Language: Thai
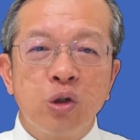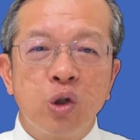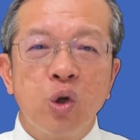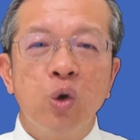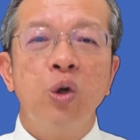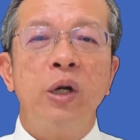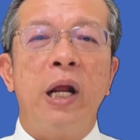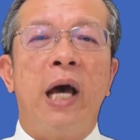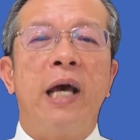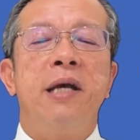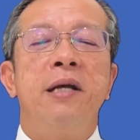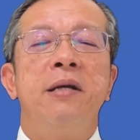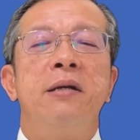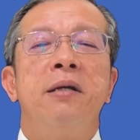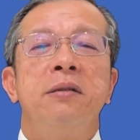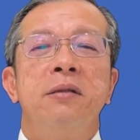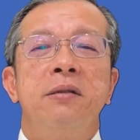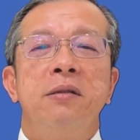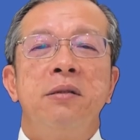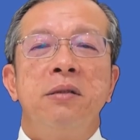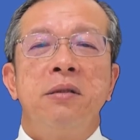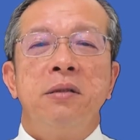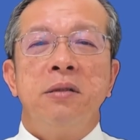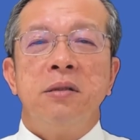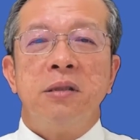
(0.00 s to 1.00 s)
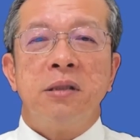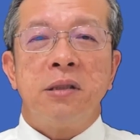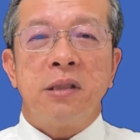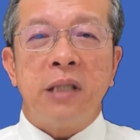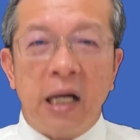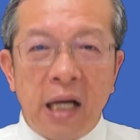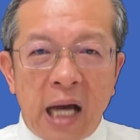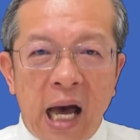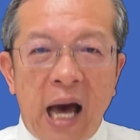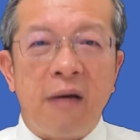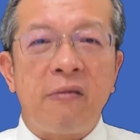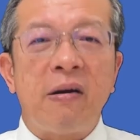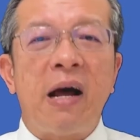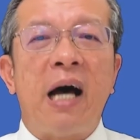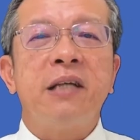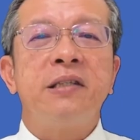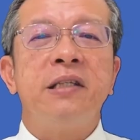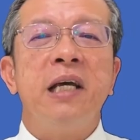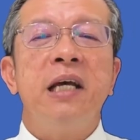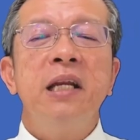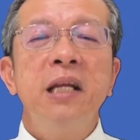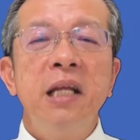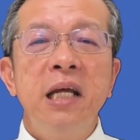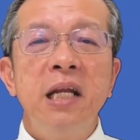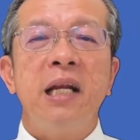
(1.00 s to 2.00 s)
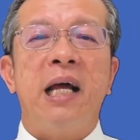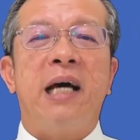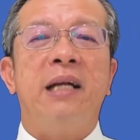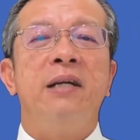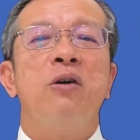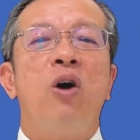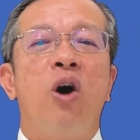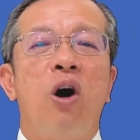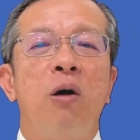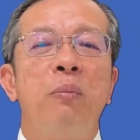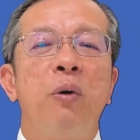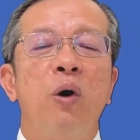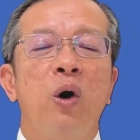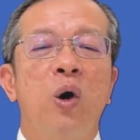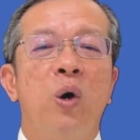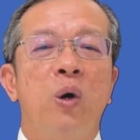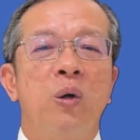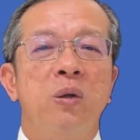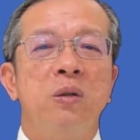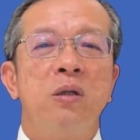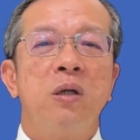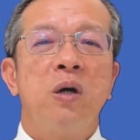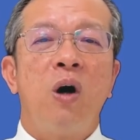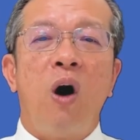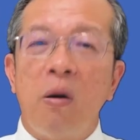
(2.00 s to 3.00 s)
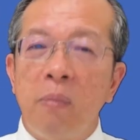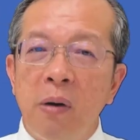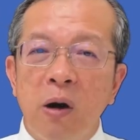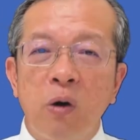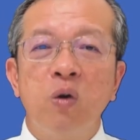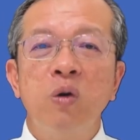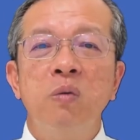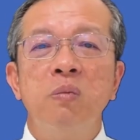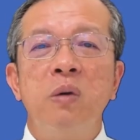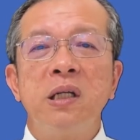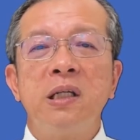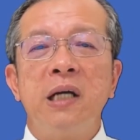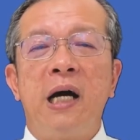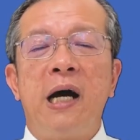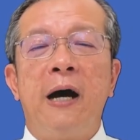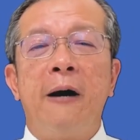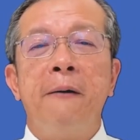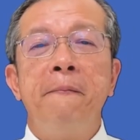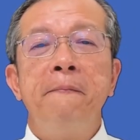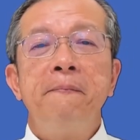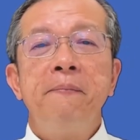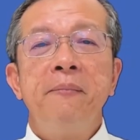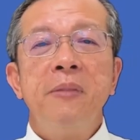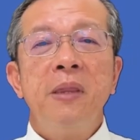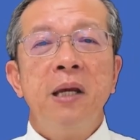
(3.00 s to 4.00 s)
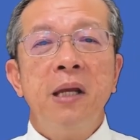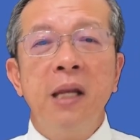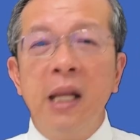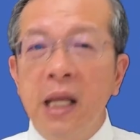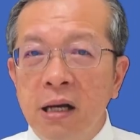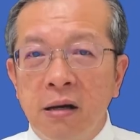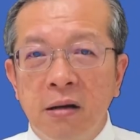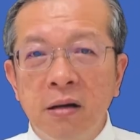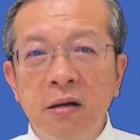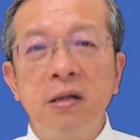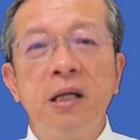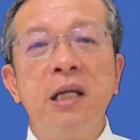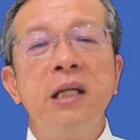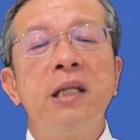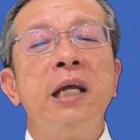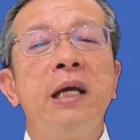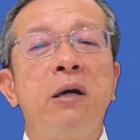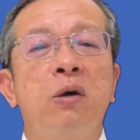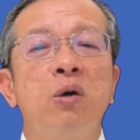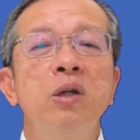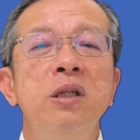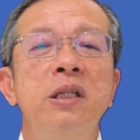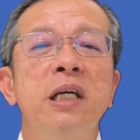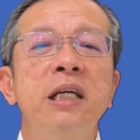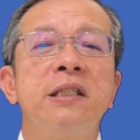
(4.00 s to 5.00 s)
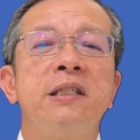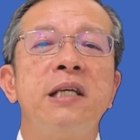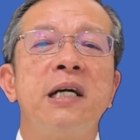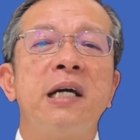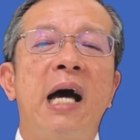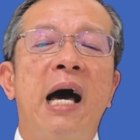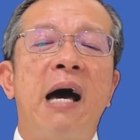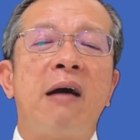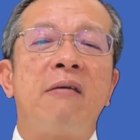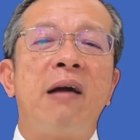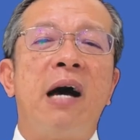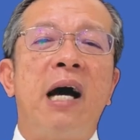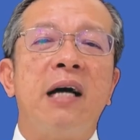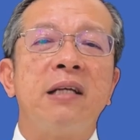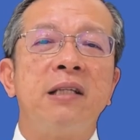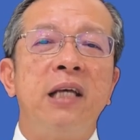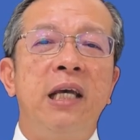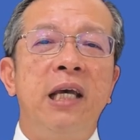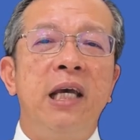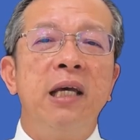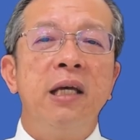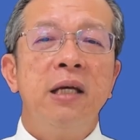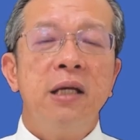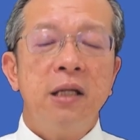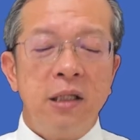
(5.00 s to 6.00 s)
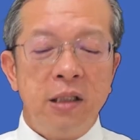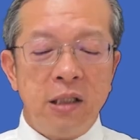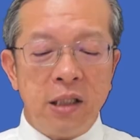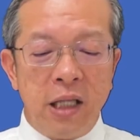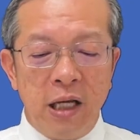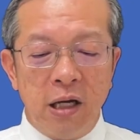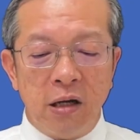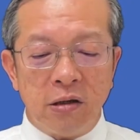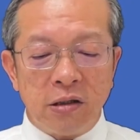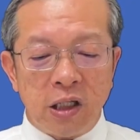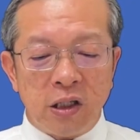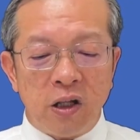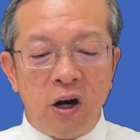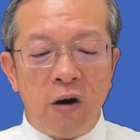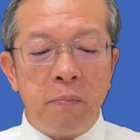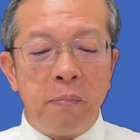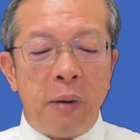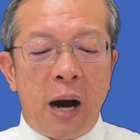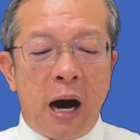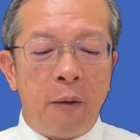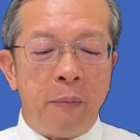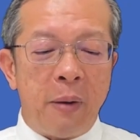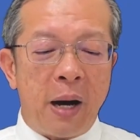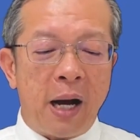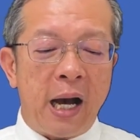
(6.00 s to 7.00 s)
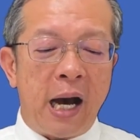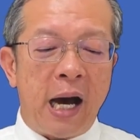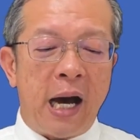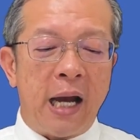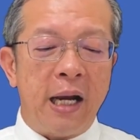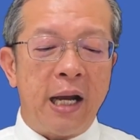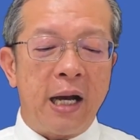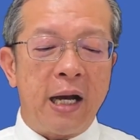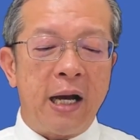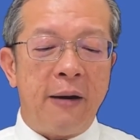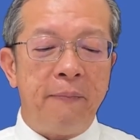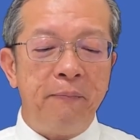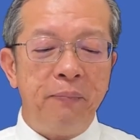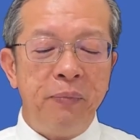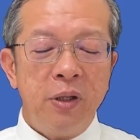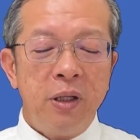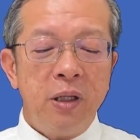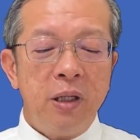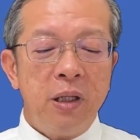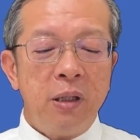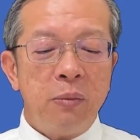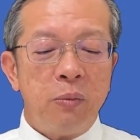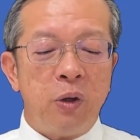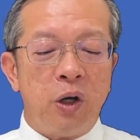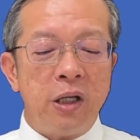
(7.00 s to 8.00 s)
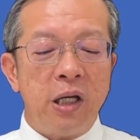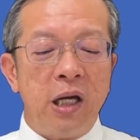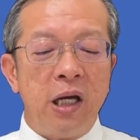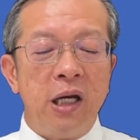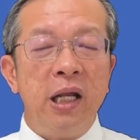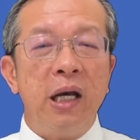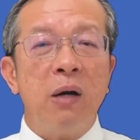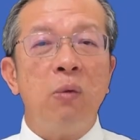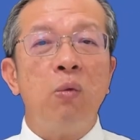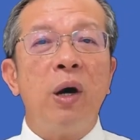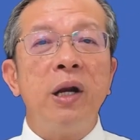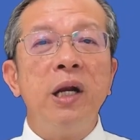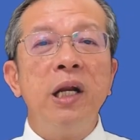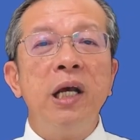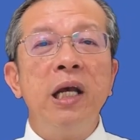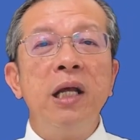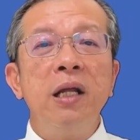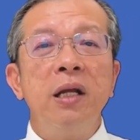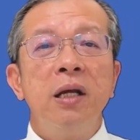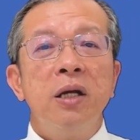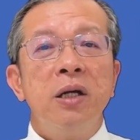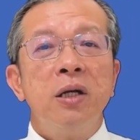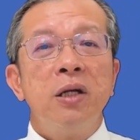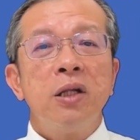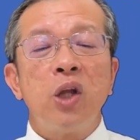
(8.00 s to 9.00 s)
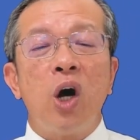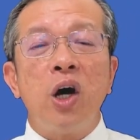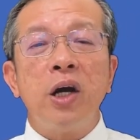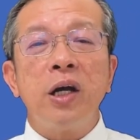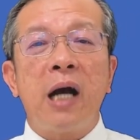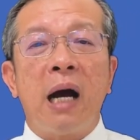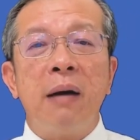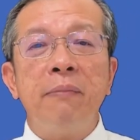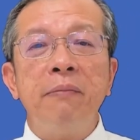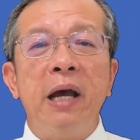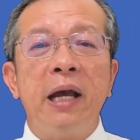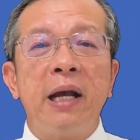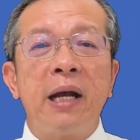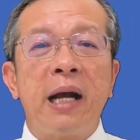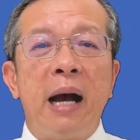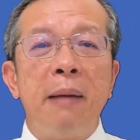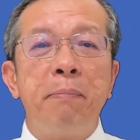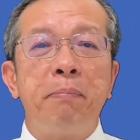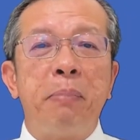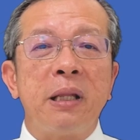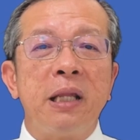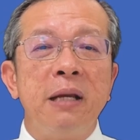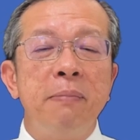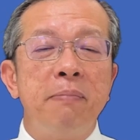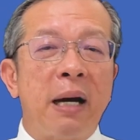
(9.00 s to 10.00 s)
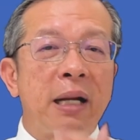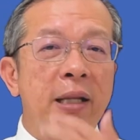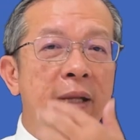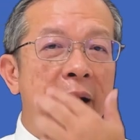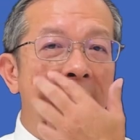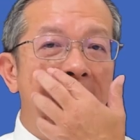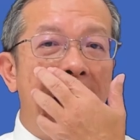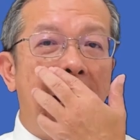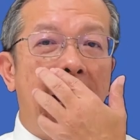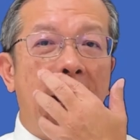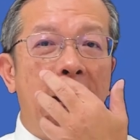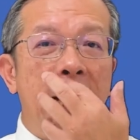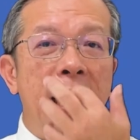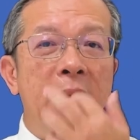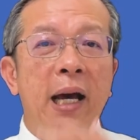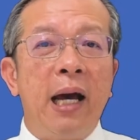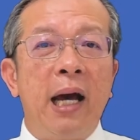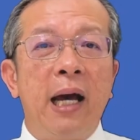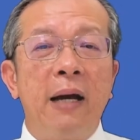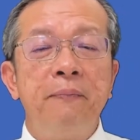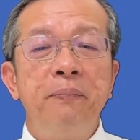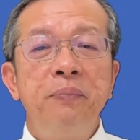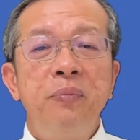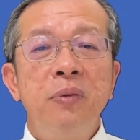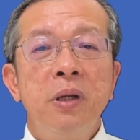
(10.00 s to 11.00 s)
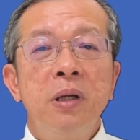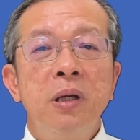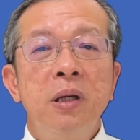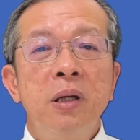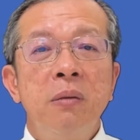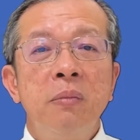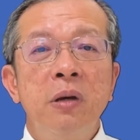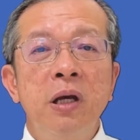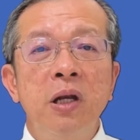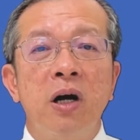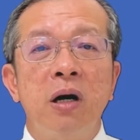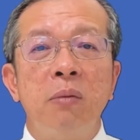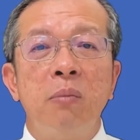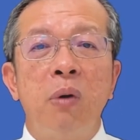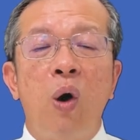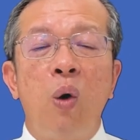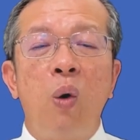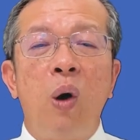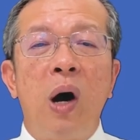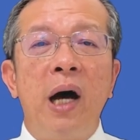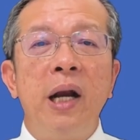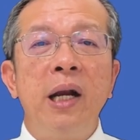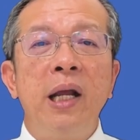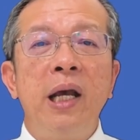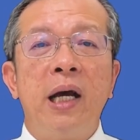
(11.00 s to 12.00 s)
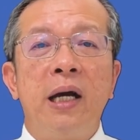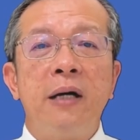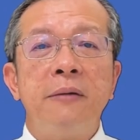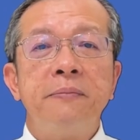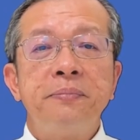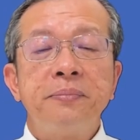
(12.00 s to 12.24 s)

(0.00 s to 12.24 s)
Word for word: สู่ในสง่าราศีนิรันดร์ของพระองค์ขอบพระคุณพระเจ้า นี่คือกิติคุณที่สง่าราศีที่เราจะต้องเป่าประกาศนะครับเพราะฉะนั้นเนี่ยวันนี้ถ้อยคำแห่งการปฏิบัติทั้งหลายนะ พี่น้องบอกว่าเนี่ย